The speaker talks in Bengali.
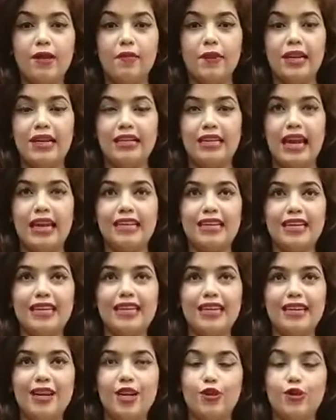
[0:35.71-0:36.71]
মানে ডাটা
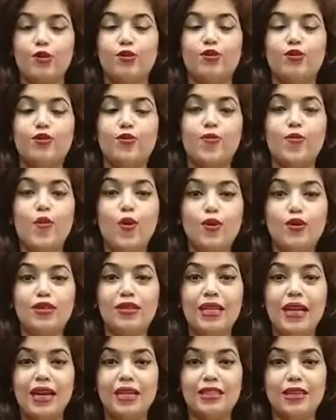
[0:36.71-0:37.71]
কিনা যতটুকু পোস্ট
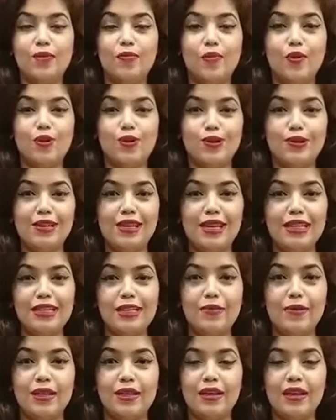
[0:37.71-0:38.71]
দেওয়া যায় পোস্ট
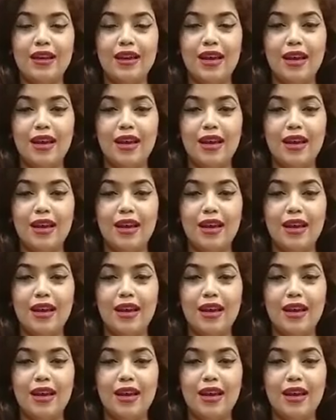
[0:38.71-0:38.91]
দিয়েছি বাট